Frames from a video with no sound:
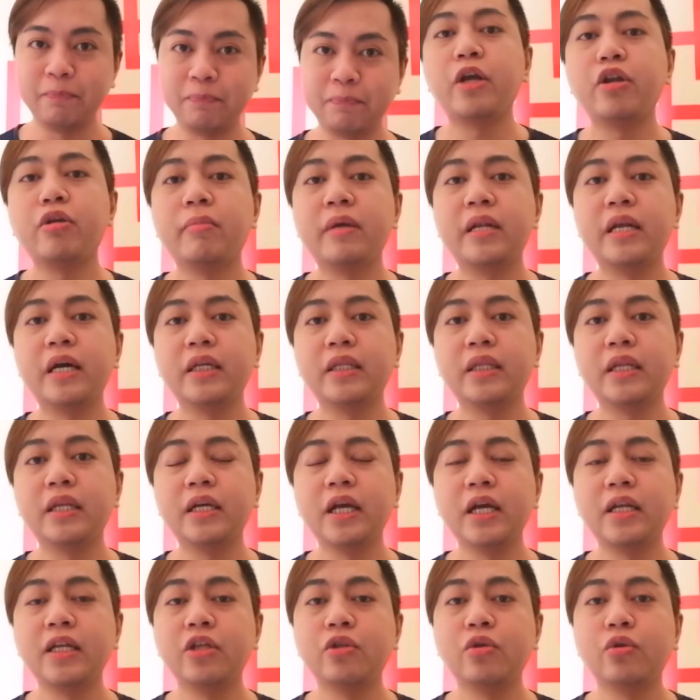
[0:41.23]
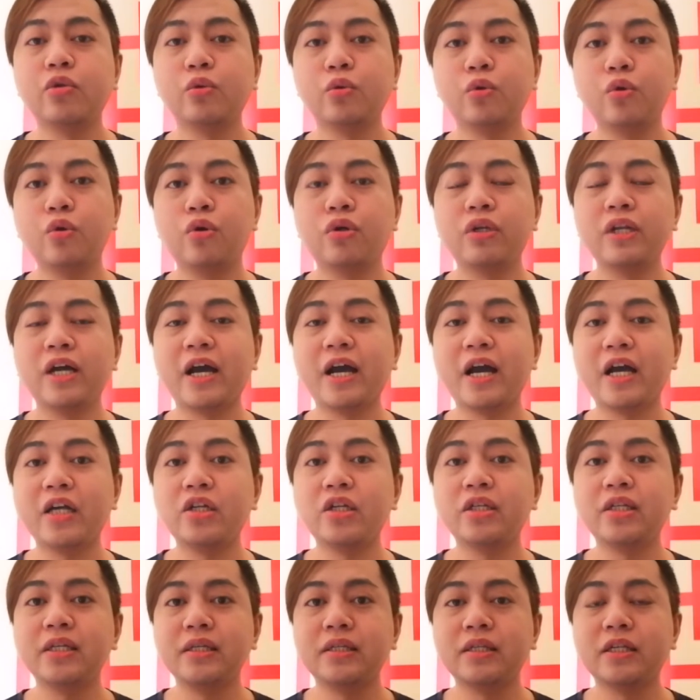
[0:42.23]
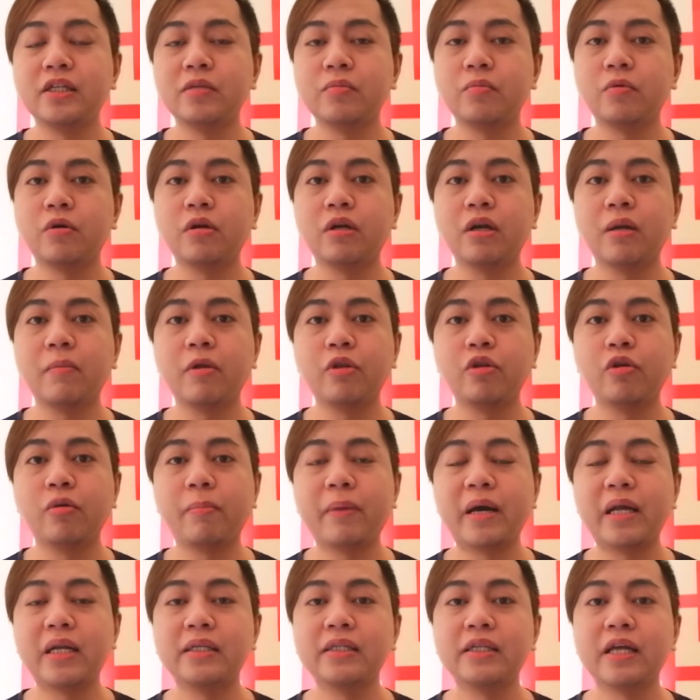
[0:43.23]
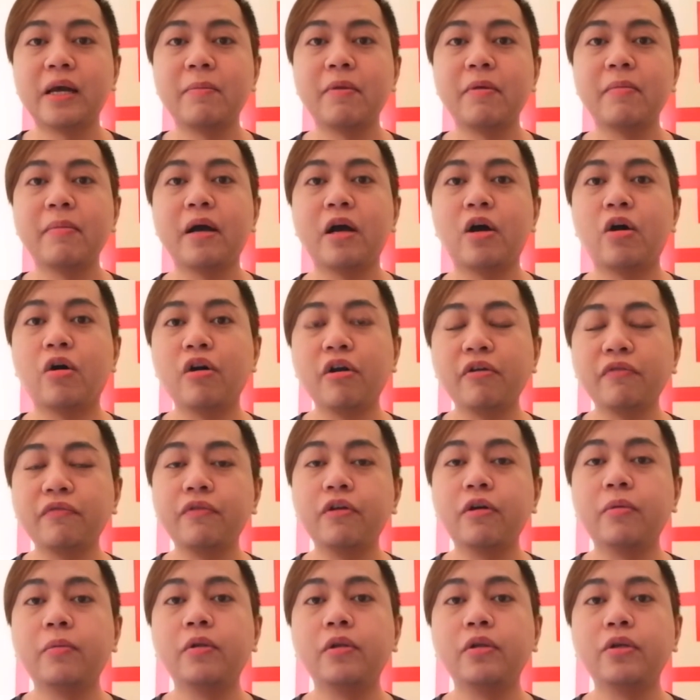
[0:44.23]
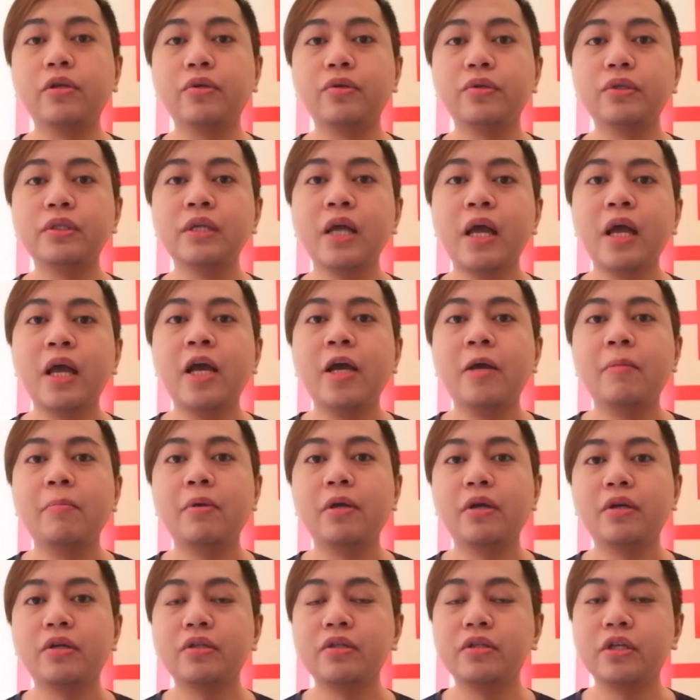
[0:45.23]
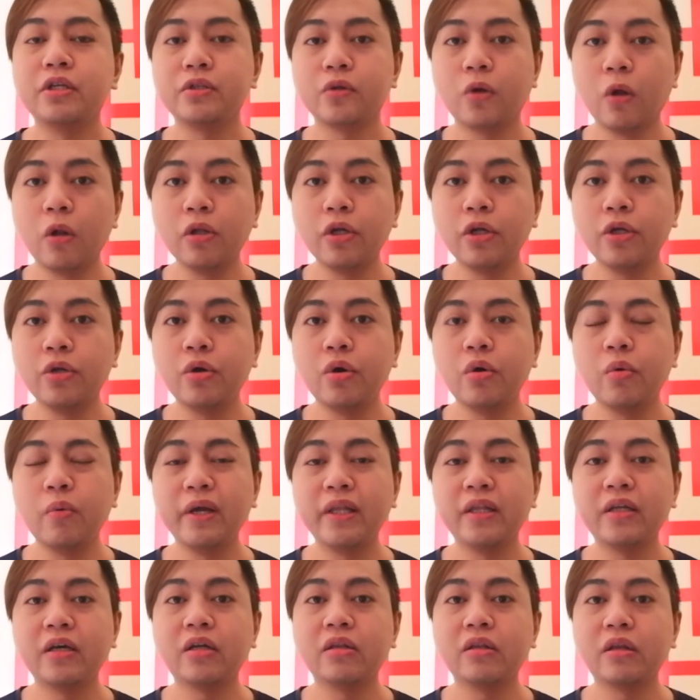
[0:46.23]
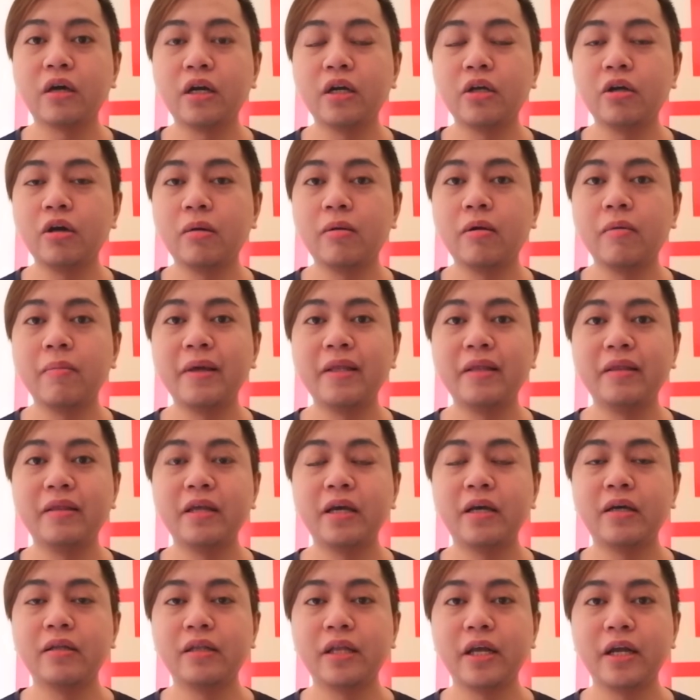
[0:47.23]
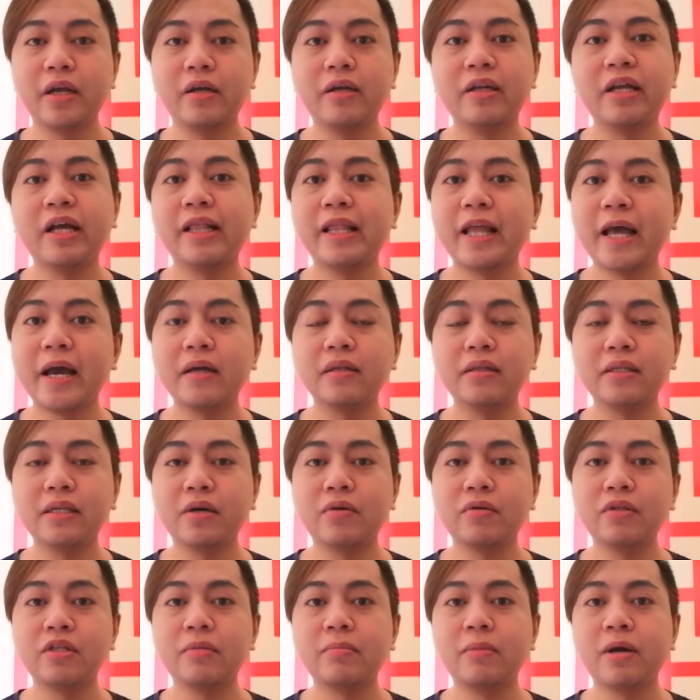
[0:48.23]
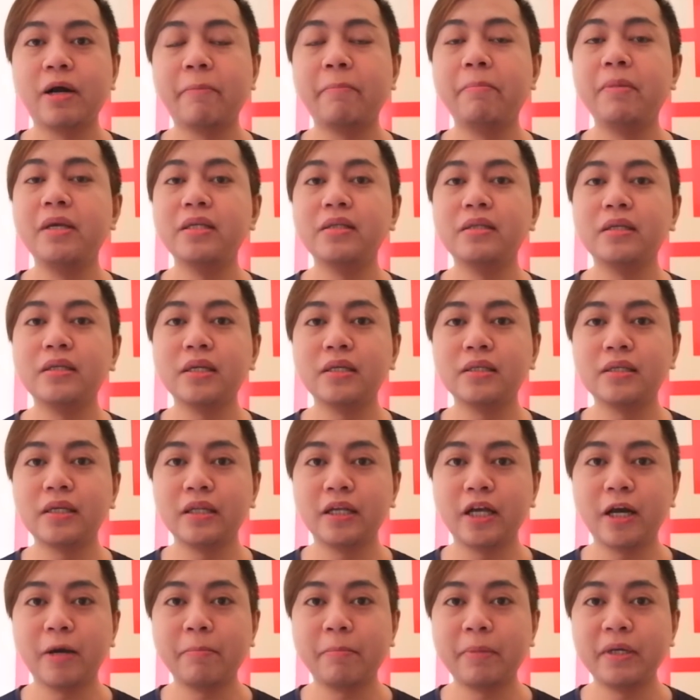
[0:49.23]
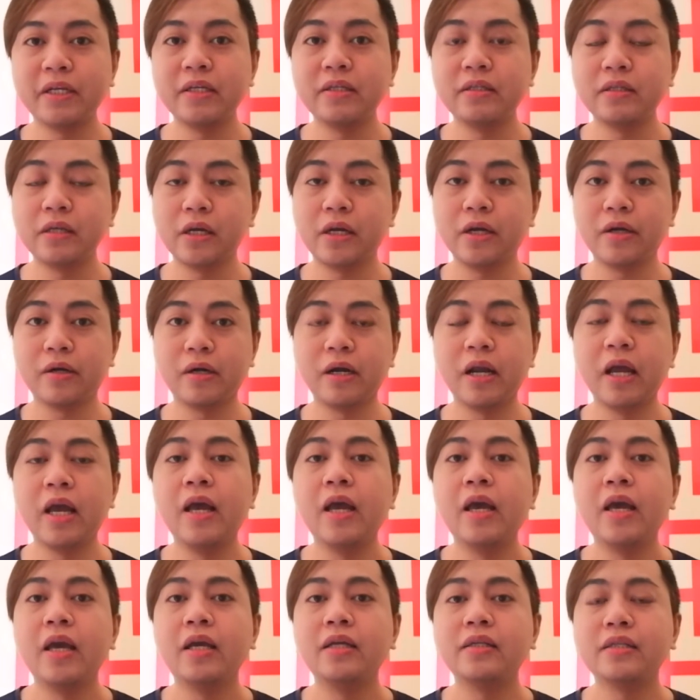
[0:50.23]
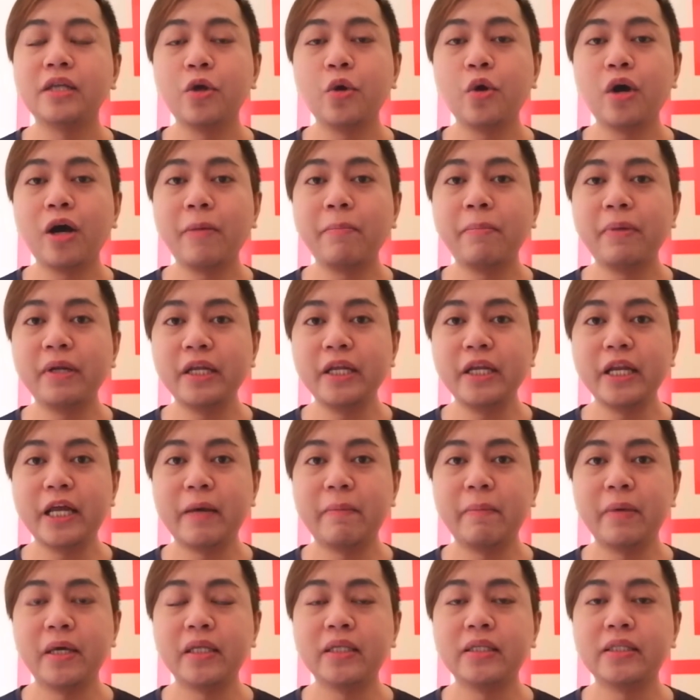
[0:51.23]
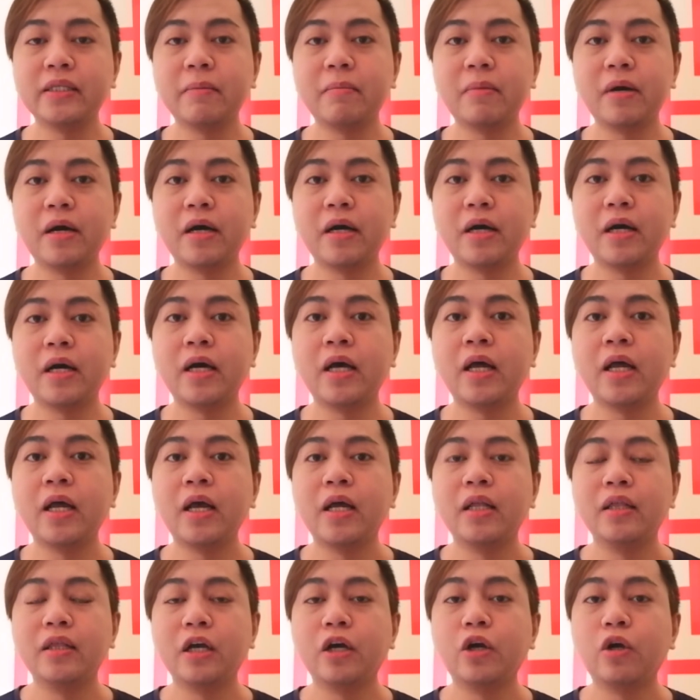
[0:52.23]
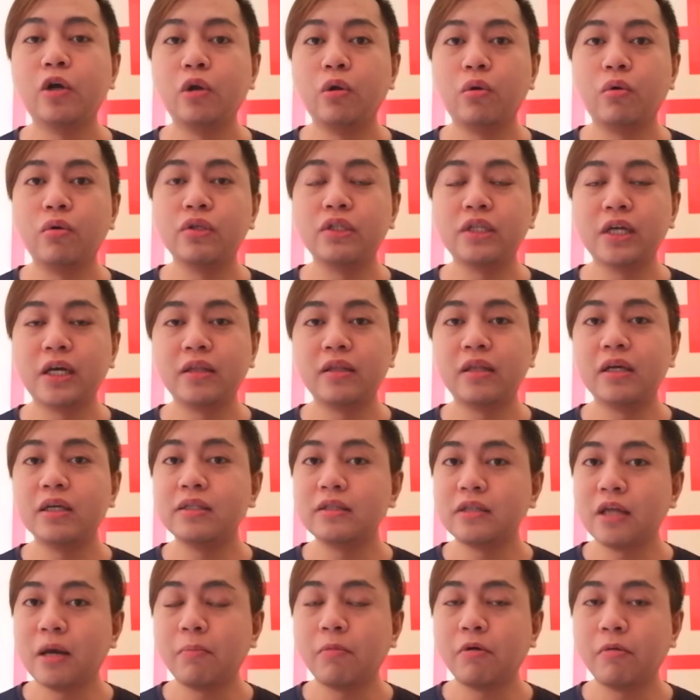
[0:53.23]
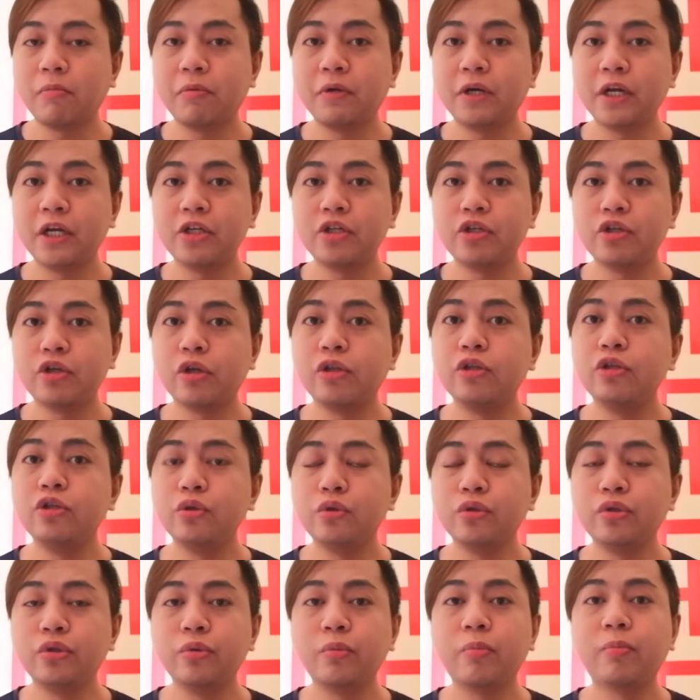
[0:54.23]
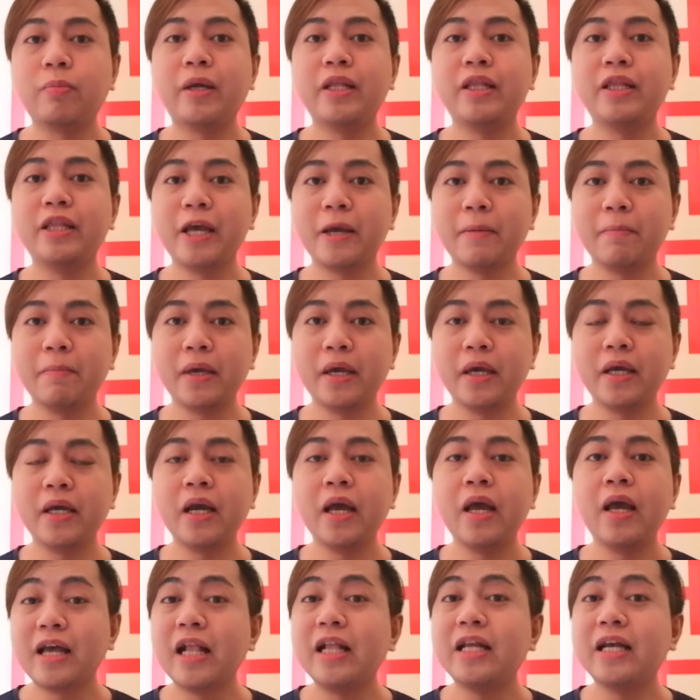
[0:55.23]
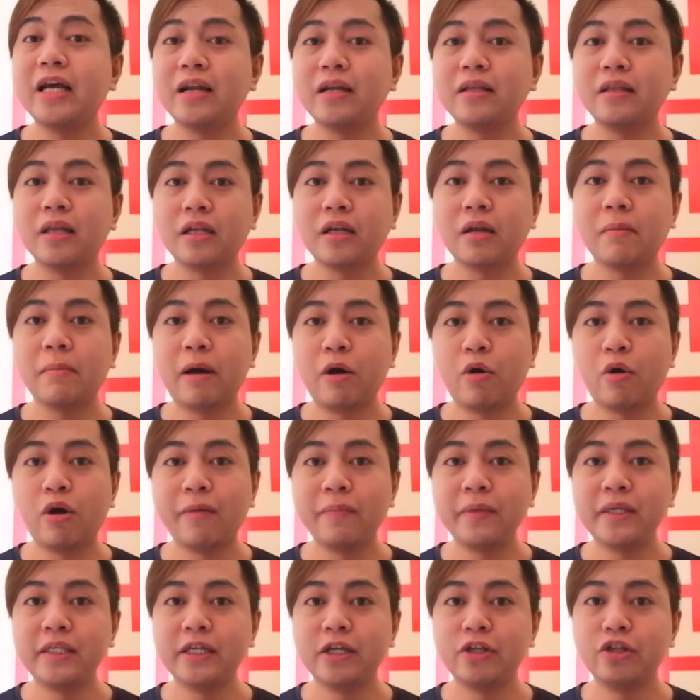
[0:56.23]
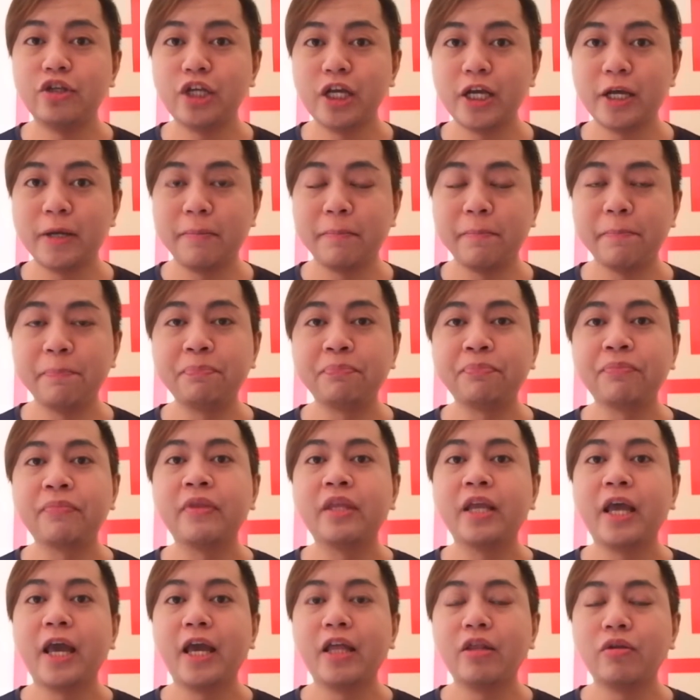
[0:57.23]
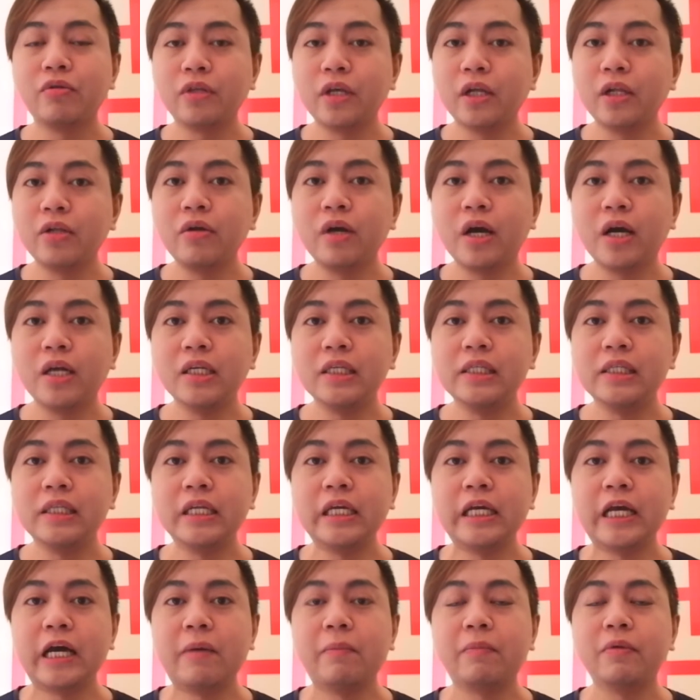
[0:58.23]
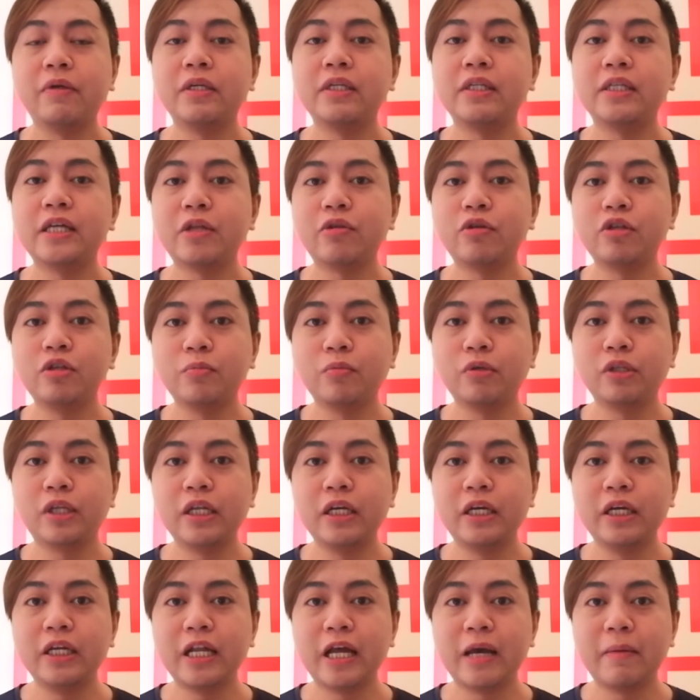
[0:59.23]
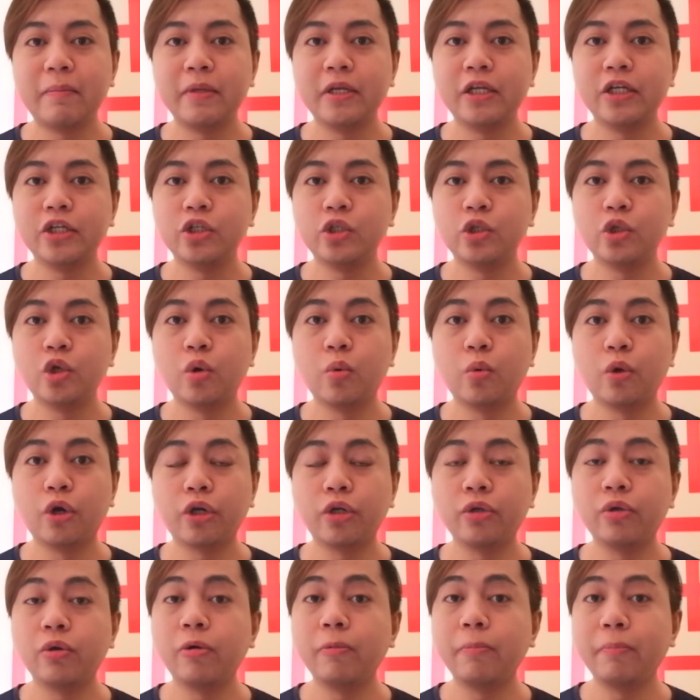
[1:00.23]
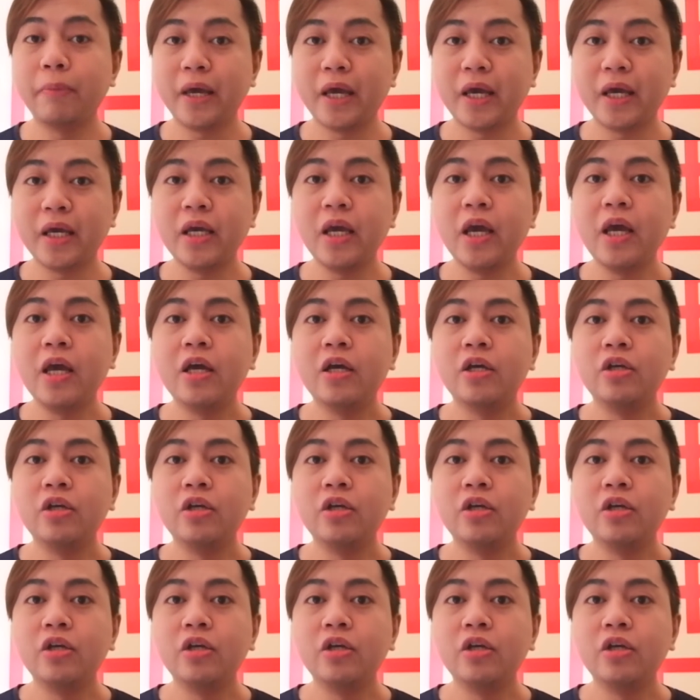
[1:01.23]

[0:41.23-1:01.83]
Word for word: Ano malaki talaga yung itutulong ng cash assistance program na to para sa aming mga OFWs because just all you know when Qatar government declared a lockdown sa mga businesses and companies here, isa yung company namin sa mga nag-close at nag-stop operation due to pandemic dahil ka nagtatrabaho kami sa gym. And to tell you honestly, ang status po talaga namin is no work, no pay.